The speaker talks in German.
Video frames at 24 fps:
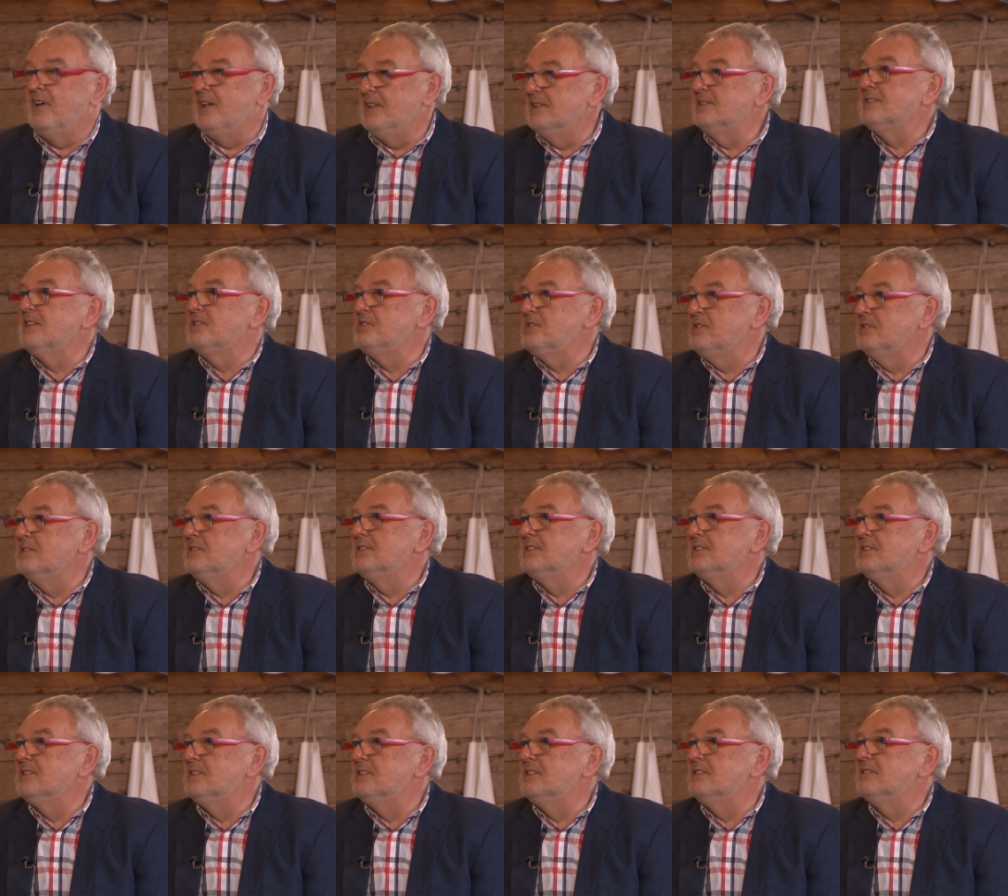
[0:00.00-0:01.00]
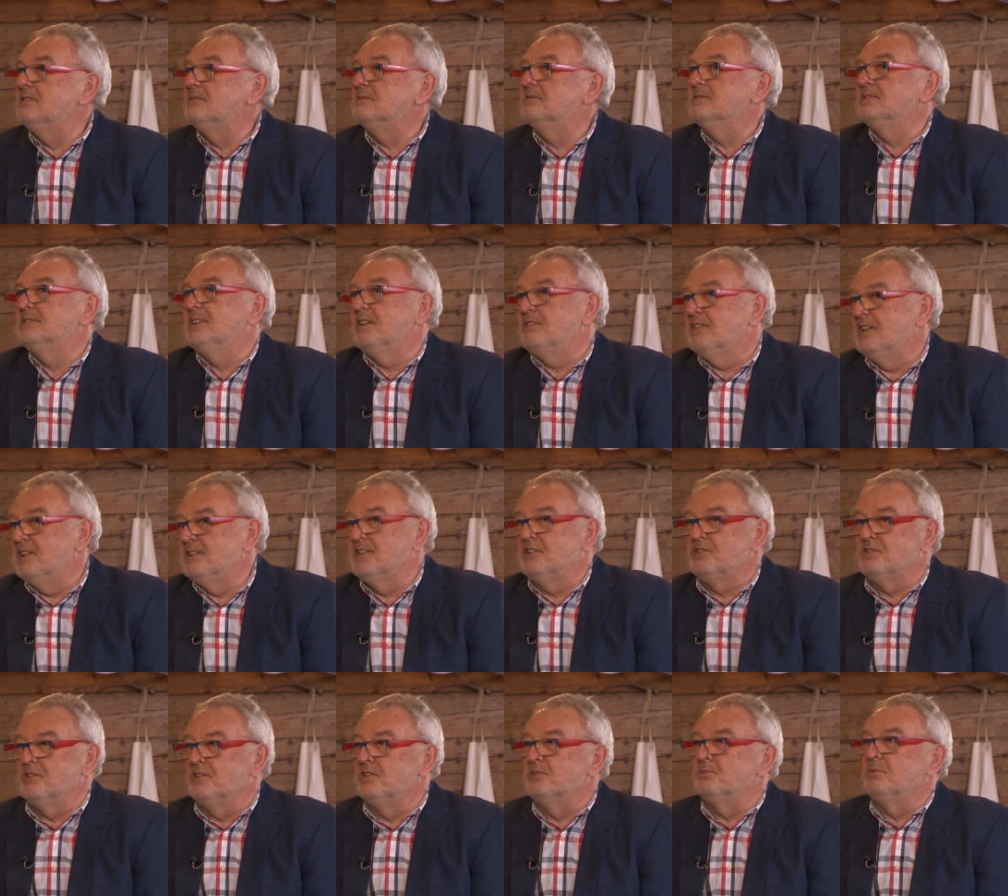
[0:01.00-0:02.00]
Weißerstolz. Der
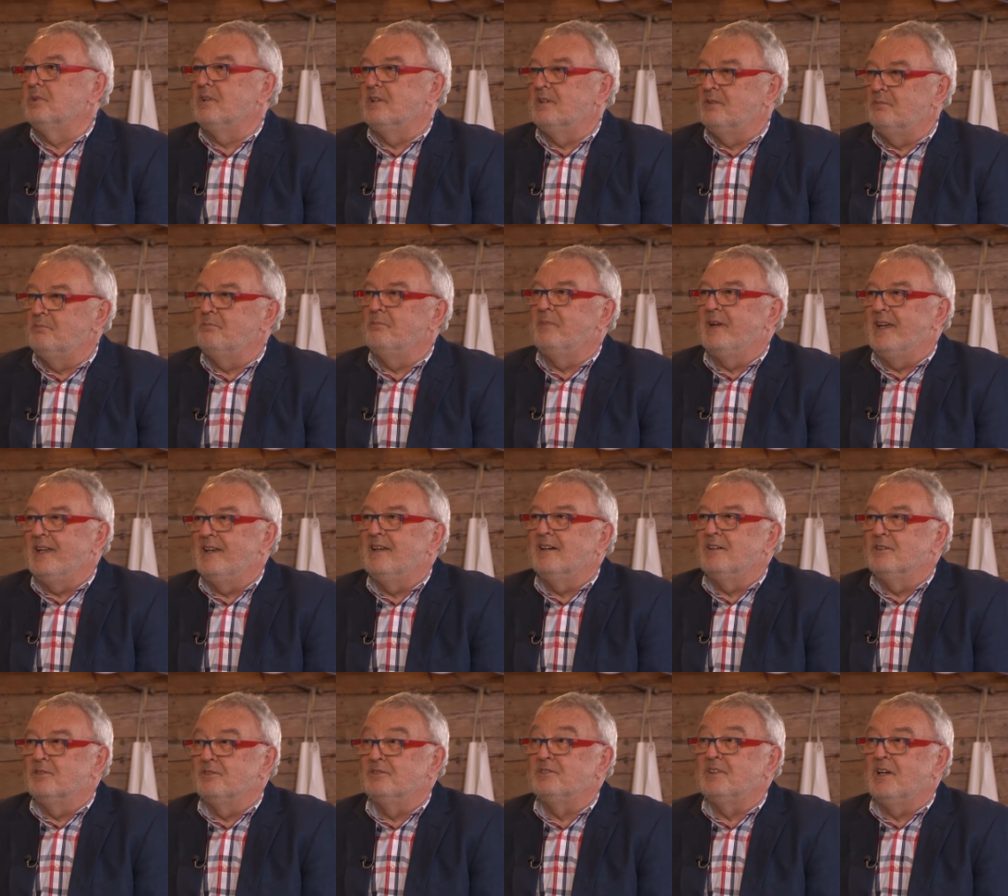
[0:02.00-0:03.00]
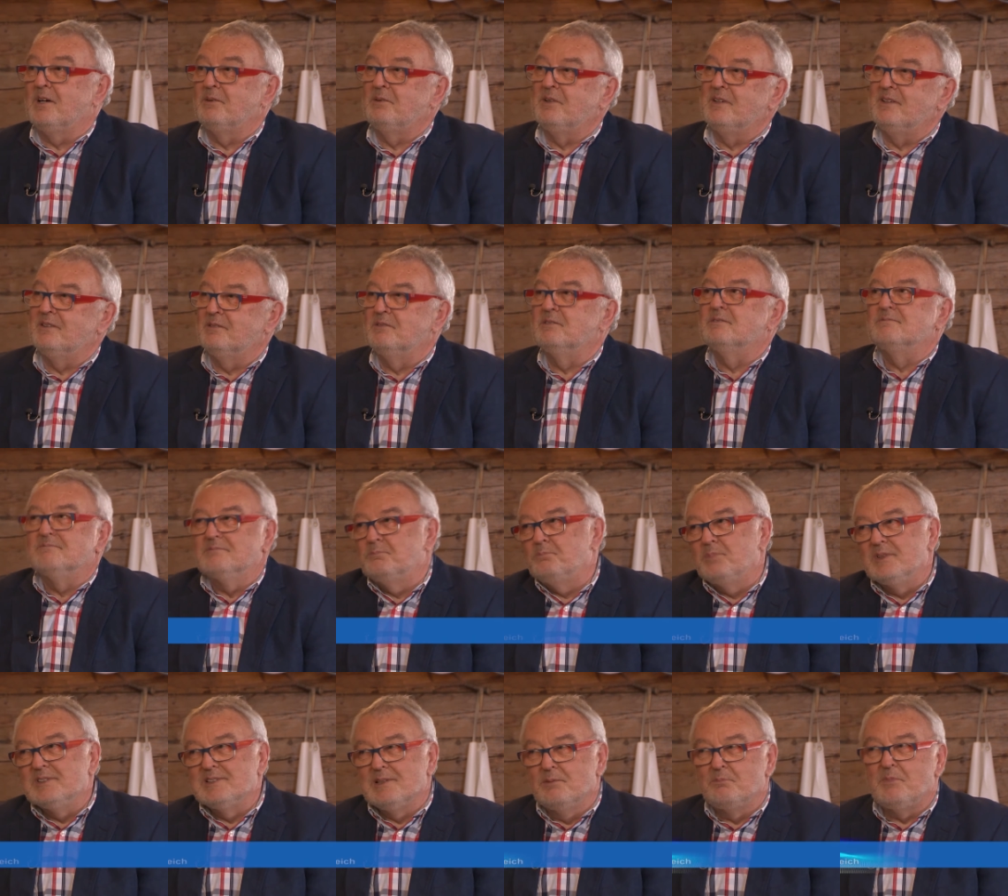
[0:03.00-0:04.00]
Weißerstolz war meine Aufgabe ein
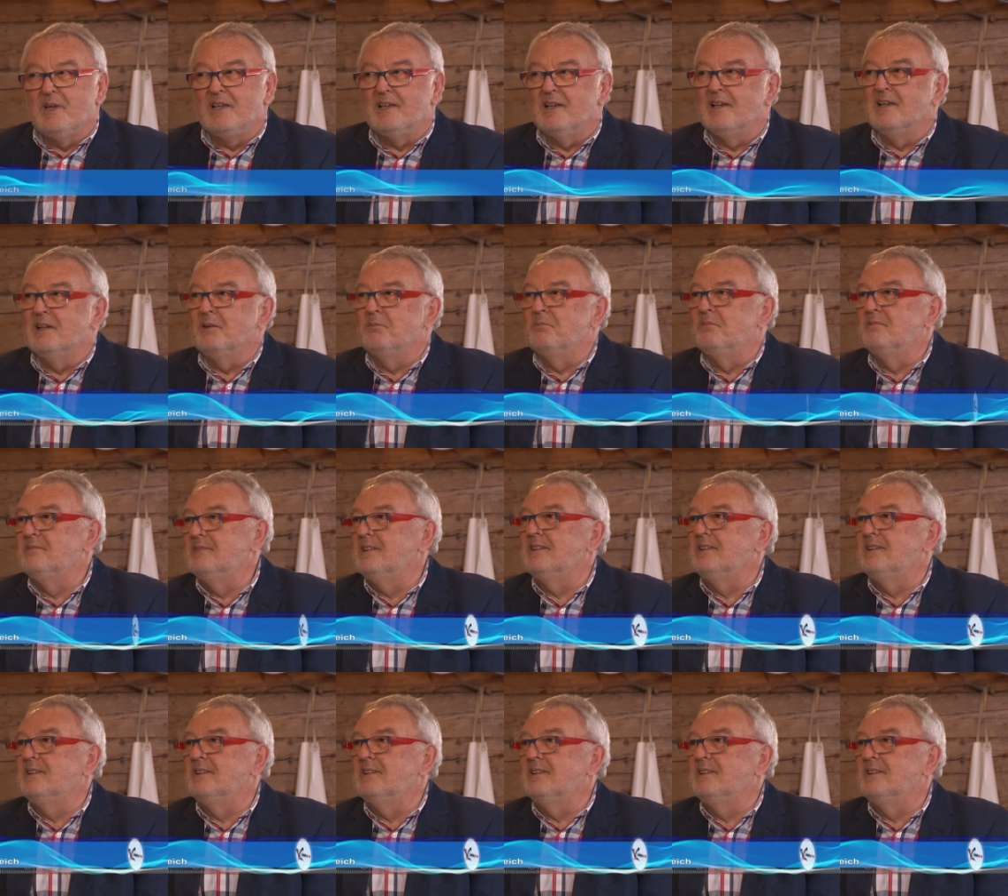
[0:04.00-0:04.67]
bisschen mein Leben,